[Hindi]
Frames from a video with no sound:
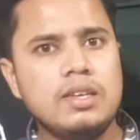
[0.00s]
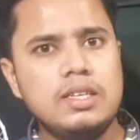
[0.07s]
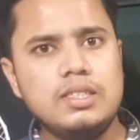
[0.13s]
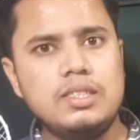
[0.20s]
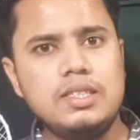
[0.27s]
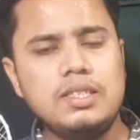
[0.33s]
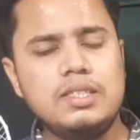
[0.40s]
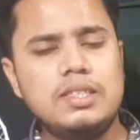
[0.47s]
कि
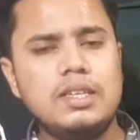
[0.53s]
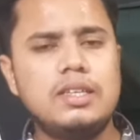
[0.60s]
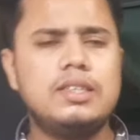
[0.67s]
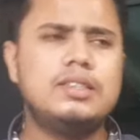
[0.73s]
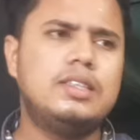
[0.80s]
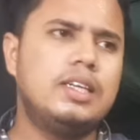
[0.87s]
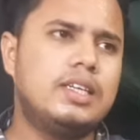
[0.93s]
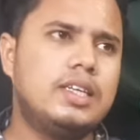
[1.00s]
जी सर
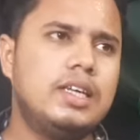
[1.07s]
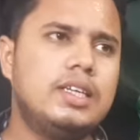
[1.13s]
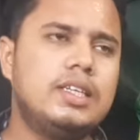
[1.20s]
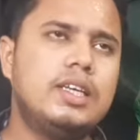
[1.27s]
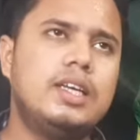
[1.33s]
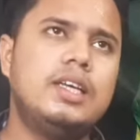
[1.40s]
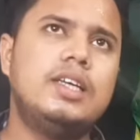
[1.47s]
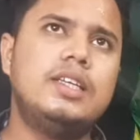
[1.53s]

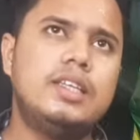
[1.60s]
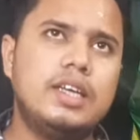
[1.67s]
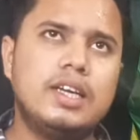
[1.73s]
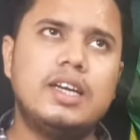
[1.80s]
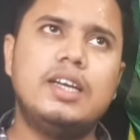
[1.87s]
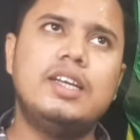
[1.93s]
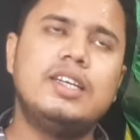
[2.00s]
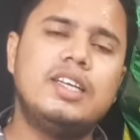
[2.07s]
देखेंगे ये
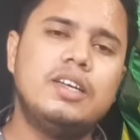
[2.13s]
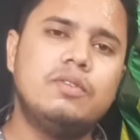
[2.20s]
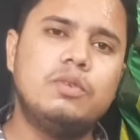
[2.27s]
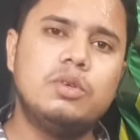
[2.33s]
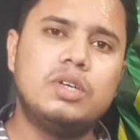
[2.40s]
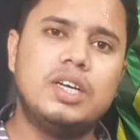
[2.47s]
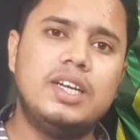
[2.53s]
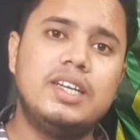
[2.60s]
करेंगे
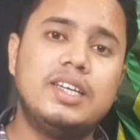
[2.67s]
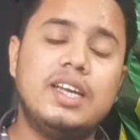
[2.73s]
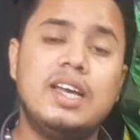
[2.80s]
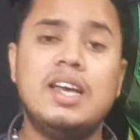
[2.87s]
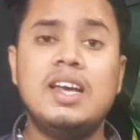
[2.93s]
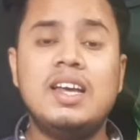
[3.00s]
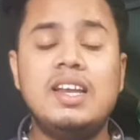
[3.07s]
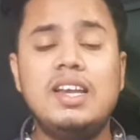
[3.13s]
वो करेंगे
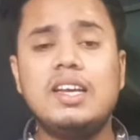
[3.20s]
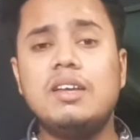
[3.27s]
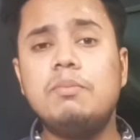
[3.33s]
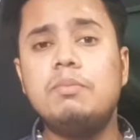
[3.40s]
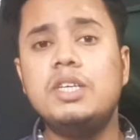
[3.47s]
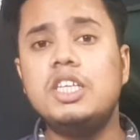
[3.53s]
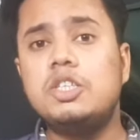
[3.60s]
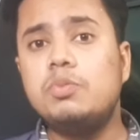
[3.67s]

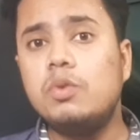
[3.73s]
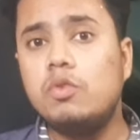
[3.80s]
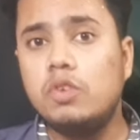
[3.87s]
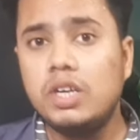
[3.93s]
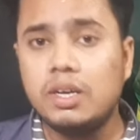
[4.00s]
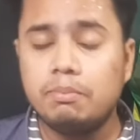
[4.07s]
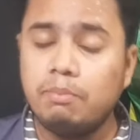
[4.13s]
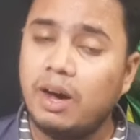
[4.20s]
लेकिन बीच में
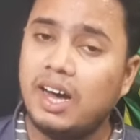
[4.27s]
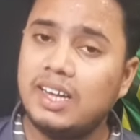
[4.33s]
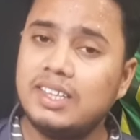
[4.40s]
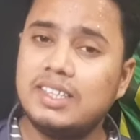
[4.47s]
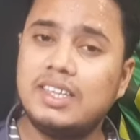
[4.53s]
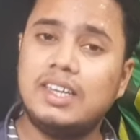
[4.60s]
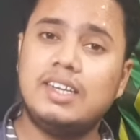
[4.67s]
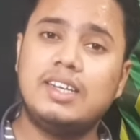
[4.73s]
वो एक
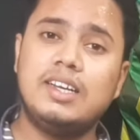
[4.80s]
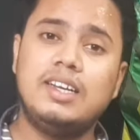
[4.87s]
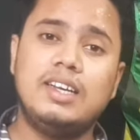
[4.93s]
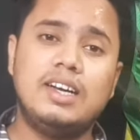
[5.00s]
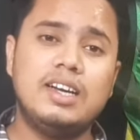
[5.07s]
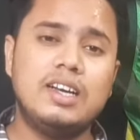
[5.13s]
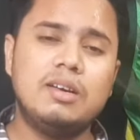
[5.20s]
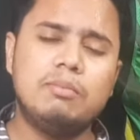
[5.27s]
बात कर गए
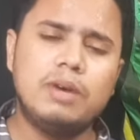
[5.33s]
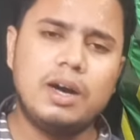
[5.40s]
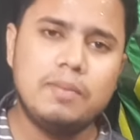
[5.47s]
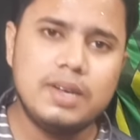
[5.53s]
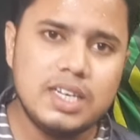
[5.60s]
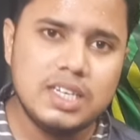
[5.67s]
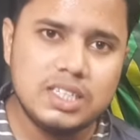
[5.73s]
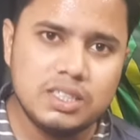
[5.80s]
अगर
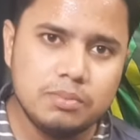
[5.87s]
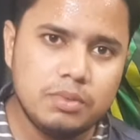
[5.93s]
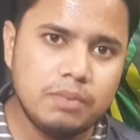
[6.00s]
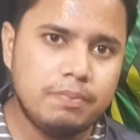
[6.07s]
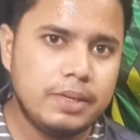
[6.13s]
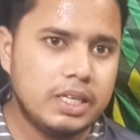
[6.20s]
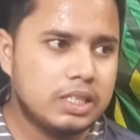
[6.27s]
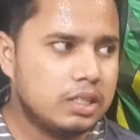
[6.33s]
बाबर आजम की
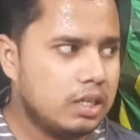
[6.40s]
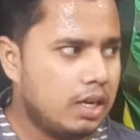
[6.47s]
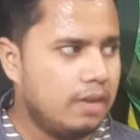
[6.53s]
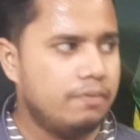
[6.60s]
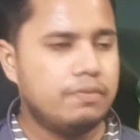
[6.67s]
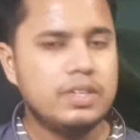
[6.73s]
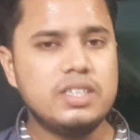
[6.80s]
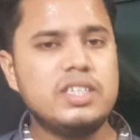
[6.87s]
प्रेस
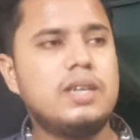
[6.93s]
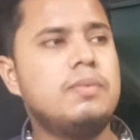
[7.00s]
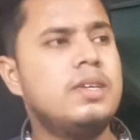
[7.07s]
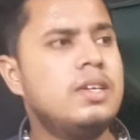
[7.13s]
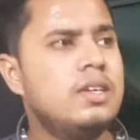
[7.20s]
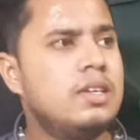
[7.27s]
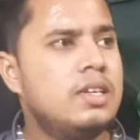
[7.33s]
कॉन्फ्रेंस आप